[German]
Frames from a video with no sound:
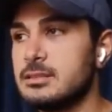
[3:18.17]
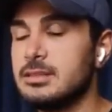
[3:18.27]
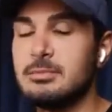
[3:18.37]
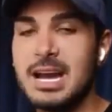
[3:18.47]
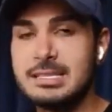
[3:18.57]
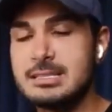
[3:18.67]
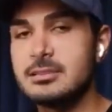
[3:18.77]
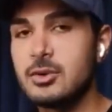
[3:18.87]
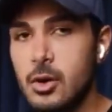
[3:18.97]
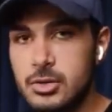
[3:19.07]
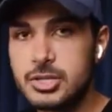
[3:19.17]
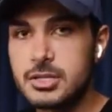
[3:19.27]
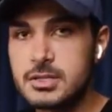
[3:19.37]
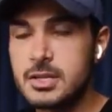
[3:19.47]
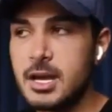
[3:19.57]
Die meisten
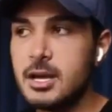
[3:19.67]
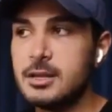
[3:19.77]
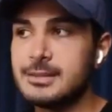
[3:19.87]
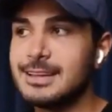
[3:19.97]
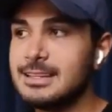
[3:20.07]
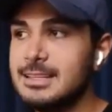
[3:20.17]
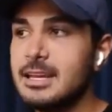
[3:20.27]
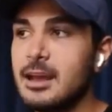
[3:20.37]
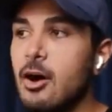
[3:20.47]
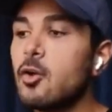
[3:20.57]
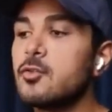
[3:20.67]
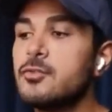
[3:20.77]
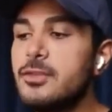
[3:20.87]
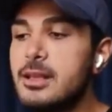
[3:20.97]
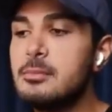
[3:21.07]
Coaches trainieren auch
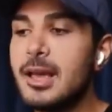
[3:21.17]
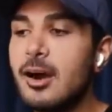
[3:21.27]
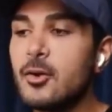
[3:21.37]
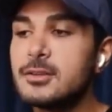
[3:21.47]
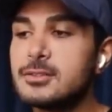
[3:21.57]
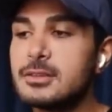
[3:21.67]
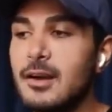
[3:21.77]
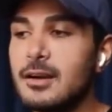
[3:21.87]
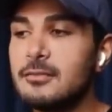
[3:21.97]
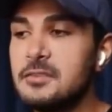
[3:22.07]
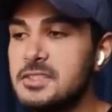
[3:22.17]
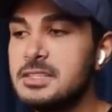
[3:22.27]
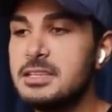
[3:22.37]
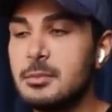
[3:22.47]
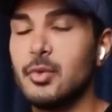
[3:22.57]
viel mehr heutzutage, wie sie
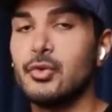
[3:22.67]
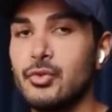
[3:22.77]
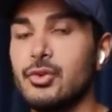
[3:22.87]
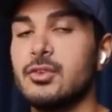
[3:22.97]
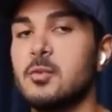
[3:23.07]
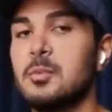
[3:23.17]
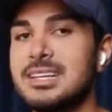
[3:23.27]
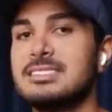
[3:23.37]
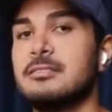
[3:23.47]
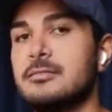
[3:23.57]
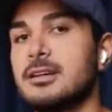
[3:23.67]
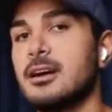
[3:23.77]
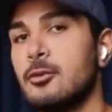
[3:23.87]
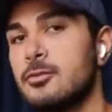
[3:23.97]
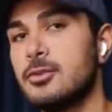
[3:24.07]
ihr Produkt besser
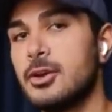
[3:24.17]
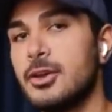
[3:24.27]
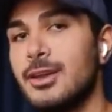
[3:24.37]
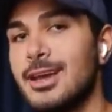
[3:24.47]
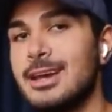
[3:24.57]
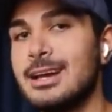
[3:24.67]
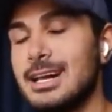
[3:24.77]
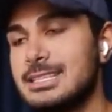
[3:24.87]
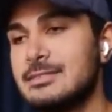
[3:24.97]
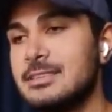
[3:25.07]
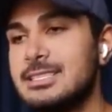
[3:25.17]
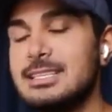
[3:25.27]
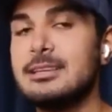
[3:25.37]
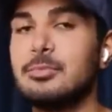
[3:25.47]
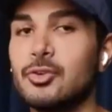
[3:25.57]
verkaufen können, als wie sie
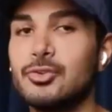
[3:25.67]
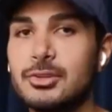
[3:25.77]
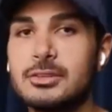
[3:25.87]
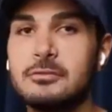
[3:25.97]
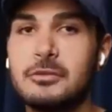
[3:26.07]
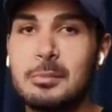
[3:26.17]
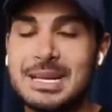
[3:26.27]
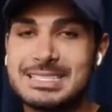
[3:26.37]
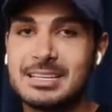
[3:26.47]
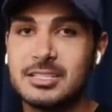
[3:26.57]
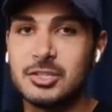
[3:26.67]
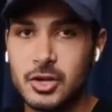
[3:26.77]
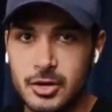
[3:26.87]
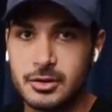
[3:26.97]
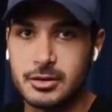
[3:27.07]
ihr Produkt verbessern
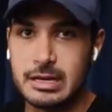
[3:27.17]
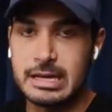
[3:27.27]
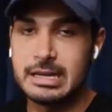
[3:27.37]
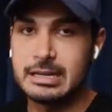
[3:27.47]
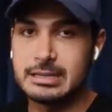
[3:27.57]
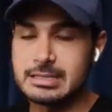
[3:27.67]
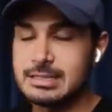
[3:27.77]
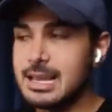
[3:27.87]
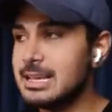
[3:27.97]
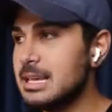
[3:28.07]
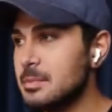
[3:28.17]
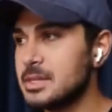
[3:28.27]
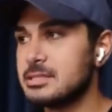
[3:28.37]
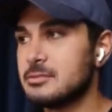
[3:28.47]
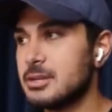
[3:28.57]
können das
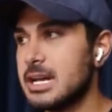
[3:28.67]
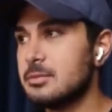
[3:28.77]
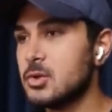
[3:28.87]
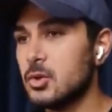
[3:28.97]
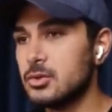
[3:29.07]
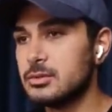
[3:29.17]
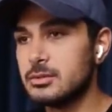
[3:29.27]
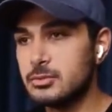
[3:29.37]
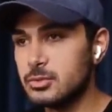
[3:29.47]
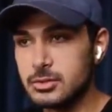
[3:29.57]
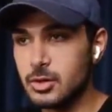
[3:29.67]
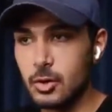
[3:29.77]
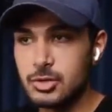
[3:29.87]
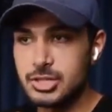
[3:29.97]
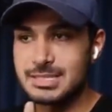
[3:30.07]
Ergebnis von einem guten
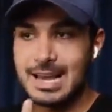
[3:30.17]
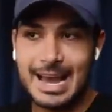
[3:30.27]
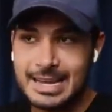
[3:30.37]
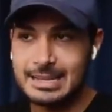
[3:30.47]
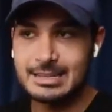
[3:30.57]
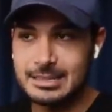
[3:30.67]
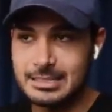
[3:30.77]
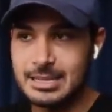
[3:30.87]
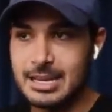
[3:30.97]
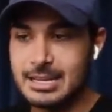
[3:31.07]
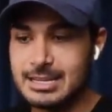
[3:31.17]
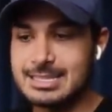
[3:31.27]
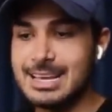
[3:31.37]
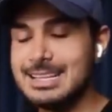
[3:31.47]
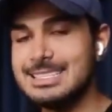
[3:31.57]
Coach ist eigentlich, dass
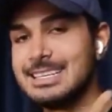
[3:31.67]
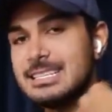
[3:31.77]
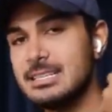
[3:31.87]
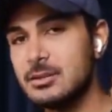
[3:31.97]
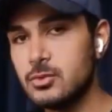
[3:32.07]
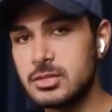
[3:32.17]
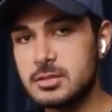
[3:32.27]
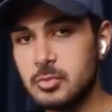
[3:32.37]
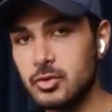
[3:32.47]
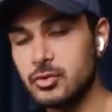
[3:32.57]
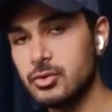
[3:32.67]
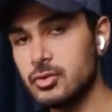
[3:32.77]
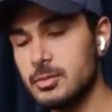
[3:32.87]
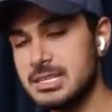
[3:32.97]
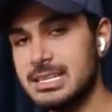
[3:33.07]
er ein sehr, sehr gutes Produkt
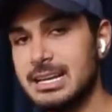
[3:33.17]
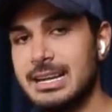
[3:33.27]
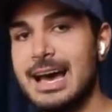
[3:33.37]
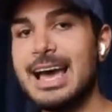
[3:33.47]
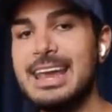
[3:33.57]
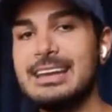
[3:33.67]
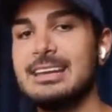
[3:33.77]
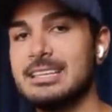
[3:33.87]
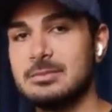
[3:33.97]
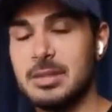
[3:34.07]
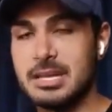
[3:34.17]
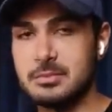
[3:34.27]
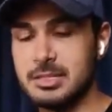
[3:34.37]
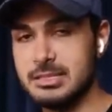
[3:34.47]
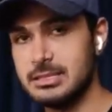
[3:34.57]
über seine eigene
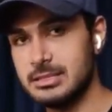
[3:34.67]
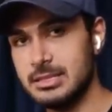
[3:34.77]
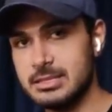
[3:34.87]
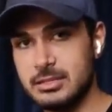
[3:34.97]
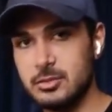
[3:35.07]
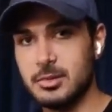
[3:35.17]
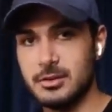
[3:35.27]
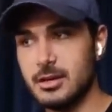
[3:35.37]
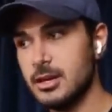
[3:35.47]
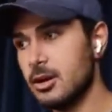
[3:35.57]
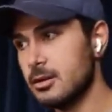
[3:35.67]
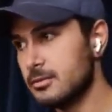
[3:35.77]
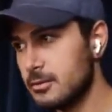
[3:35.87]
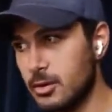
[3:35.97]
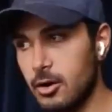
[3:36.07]
Expertise, die er sich über
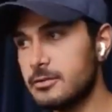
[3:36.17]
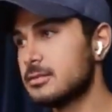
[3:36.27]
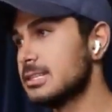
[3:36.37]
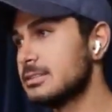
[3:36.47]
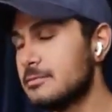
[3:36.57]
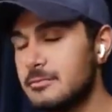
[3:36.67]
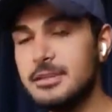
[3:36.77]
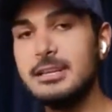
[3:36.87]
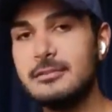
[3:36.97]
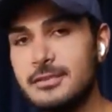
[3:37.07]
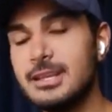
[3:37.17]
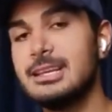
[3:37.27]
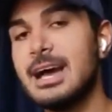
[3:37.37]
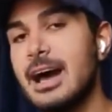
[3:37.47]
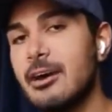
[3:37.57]
hoffentlich viele, viele
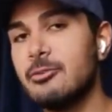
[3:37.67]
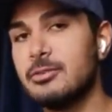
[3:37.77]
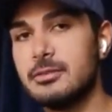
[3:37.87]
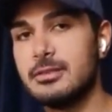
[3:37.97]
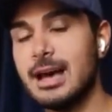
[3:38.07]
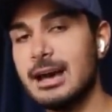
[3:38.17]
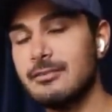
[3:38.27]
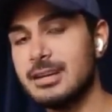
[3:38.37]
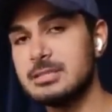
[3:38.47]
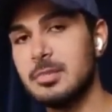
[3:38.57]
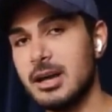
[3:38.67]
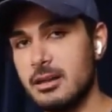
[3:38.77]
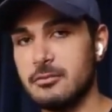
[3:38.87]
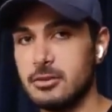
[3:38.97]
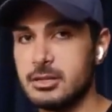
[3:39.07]
Jahre und nachweisbare
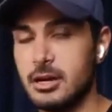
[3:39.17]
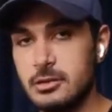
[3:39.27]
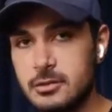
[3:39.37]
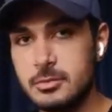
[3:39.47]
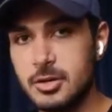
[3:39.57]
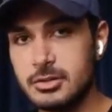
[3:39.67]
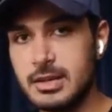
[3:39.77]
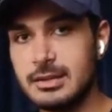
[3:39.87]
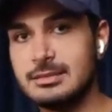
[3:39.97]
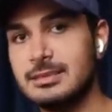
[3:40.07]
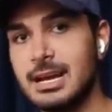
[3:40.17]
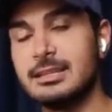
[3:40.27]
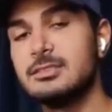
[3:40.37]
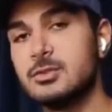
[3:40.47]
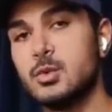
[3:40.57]
Erfolge aufgebaut hat,
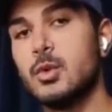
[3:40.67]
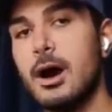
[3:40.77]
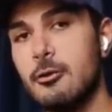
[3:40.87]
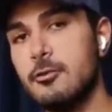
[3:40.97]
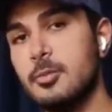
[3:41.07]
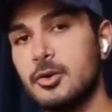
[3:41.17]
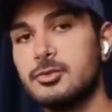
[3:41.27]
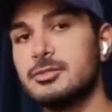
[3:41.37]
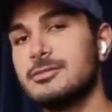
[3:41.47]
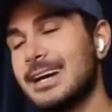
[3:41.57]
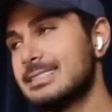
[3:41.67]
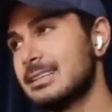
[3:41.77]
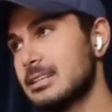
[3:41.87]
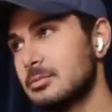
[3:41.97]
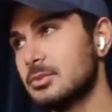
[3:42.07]
dann so aufbaut und
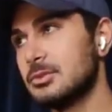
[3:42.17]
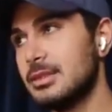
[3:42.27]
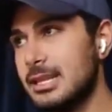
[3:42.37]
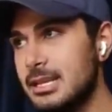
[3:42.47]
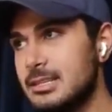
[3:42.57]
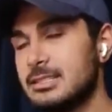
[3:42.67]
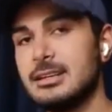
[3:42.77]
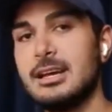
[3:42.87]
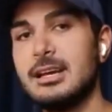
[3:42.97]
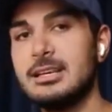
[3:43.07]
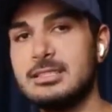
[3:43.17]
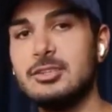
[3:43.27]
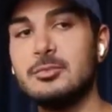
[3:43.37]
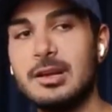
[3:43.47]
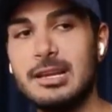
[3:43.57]
weitergibt und nicht sich
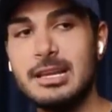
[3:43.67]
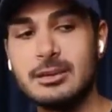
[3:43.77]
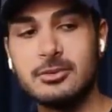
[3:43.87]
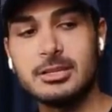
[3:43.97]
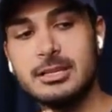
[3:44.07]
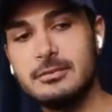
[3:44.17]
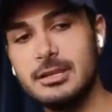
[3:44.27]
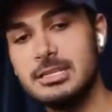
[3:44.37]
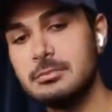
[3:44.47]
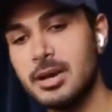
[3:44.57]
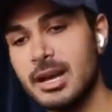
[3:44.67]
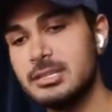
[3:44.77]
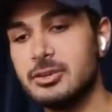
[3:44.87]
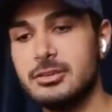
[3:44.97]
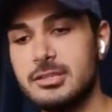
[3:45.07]
überlegen, okay, in welchem
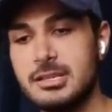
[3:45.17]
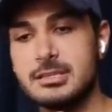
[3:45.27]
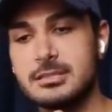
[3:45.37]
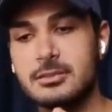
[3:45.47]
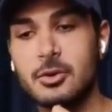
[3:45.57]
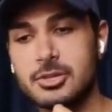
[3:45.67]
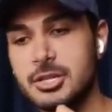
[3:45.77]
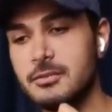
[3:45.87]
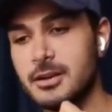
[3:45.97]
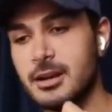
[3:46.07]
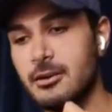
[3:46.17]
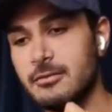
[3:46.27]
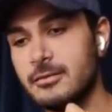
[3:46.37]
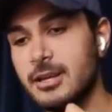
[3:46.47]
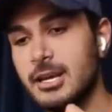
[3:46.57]
Bereich könnte ich jetzt ein Coaching
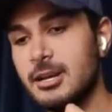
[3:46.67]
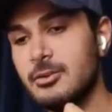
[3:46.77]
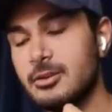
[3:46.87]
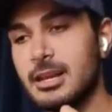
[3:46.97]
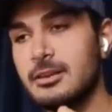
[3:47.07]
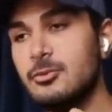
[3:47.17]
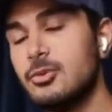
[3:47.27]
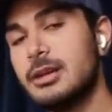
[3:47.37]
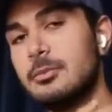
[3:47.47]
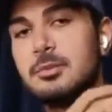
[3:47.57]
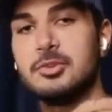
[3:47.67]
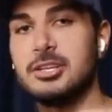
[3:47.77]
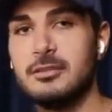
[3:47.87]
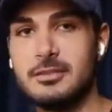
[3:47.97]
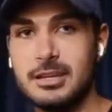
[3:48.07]
verkaufen und dann nur damit
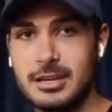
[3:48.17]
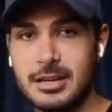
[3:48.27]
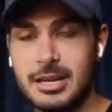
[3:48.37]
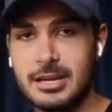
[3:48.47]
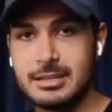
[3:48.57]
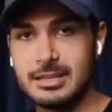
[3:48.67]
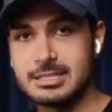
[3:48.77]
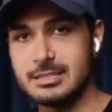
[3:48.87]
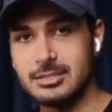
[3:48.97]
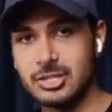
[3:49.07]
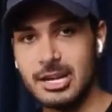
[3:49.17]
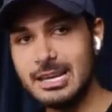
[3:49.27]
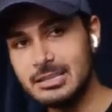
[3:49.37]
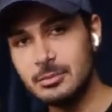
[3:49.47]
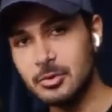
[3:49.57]
beschäftigen, das
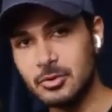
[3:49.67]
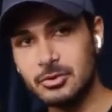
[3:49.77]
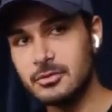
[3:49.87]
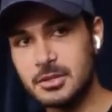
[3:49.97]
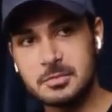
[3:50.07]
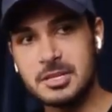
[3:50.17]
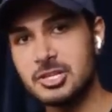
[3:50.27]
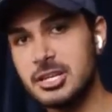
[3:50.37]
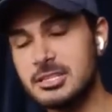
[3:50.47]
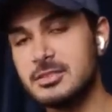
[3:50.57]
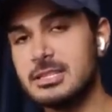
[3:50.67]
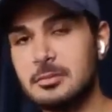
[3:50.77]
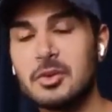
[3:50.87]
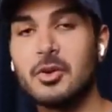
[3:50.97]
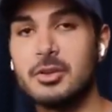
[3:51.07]
schlechte Produkt, was man schnell
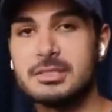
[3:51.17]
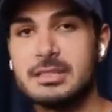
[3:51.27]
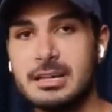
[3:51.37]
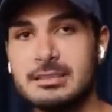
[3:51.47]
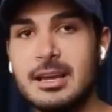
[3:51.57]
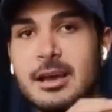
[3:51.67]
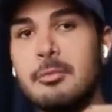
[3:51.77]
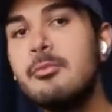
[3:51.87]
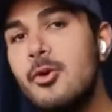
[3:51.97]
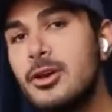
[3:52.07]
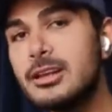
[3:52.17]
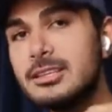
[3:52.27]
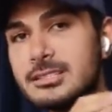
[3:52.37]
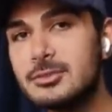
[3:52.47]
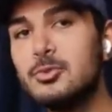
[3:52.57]
zusammengerotzt hat,
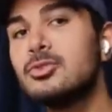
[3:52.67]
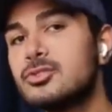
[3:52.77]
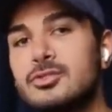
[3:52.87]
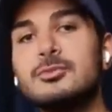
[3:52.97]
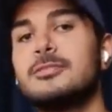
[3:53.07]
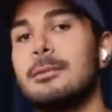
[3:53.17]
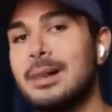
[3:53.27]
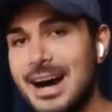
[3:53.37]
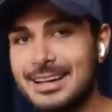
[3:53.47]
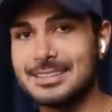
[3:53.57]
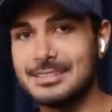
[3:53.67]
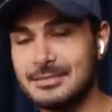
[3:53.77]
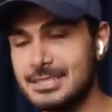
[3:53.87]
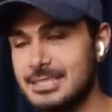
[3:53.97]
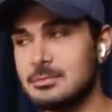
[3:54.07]
möglichst gut zu vermarkten,
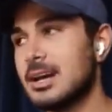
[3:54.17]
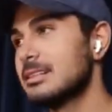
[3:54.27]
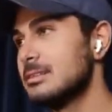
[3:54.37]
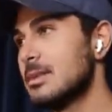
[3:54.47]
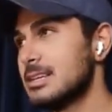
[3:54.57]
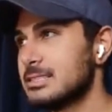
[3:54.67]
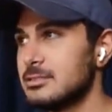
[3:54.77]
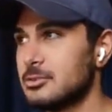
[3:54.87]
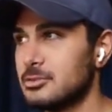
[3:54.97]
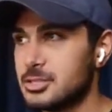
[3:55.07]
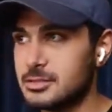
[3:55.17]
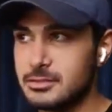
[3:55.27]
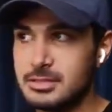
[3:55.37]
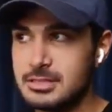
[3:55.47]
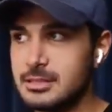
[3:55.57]
weil das machen die meisten Coaches
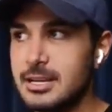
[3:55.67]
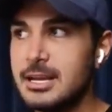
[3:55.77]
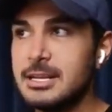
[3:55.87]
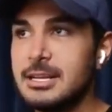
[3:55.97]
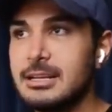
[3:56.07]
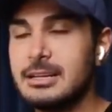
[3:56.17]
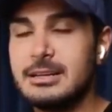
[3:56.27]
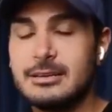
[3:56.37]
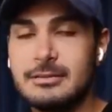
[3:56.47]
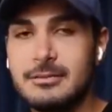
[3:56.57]
und diese äh, mhm.